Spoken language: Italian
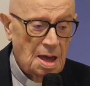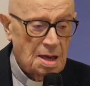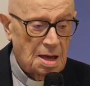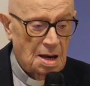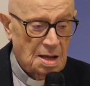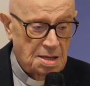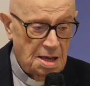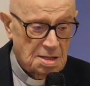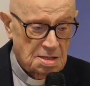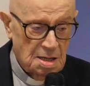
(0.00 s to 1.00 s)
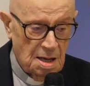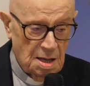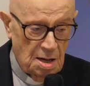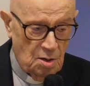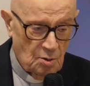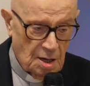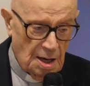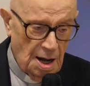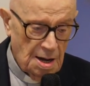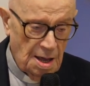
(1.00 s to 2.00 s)
che la Chiesa
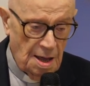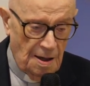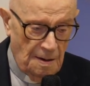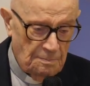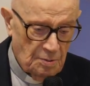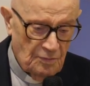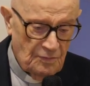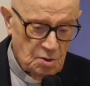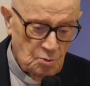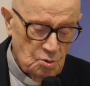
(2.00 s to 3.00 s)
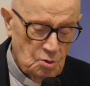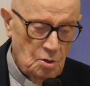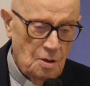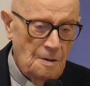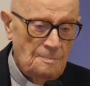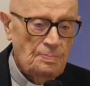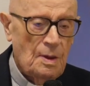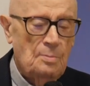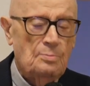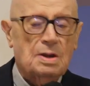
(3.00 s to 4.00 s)
locale ha provveduto
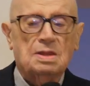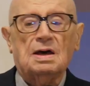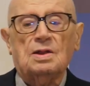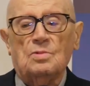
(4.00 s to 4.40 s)
per dare